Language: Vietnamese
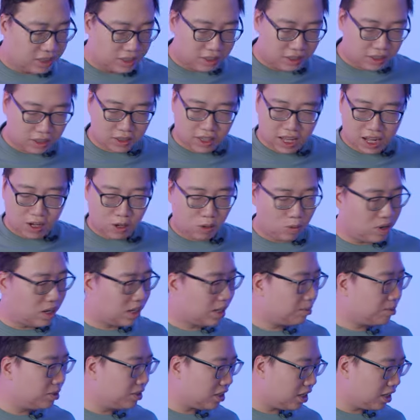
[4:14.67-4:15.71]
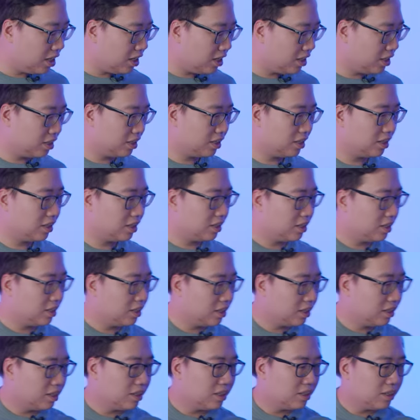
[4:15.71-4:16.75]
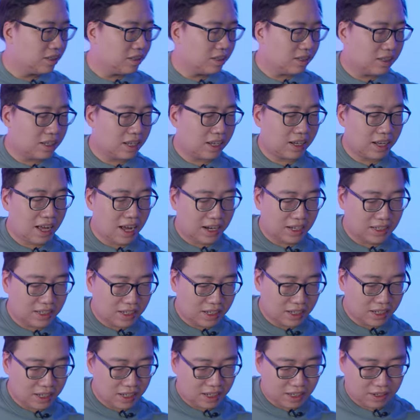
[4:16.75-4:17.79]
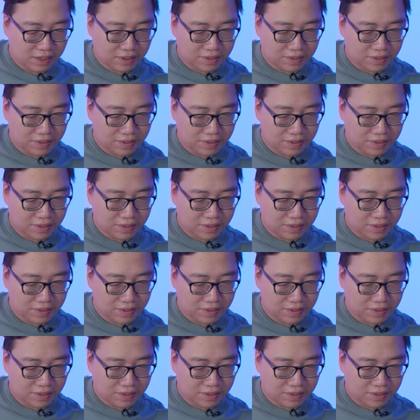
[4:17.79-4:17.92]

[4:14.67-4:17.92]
sức nặng cũng là gấp rưỡi nên cả cái ra đây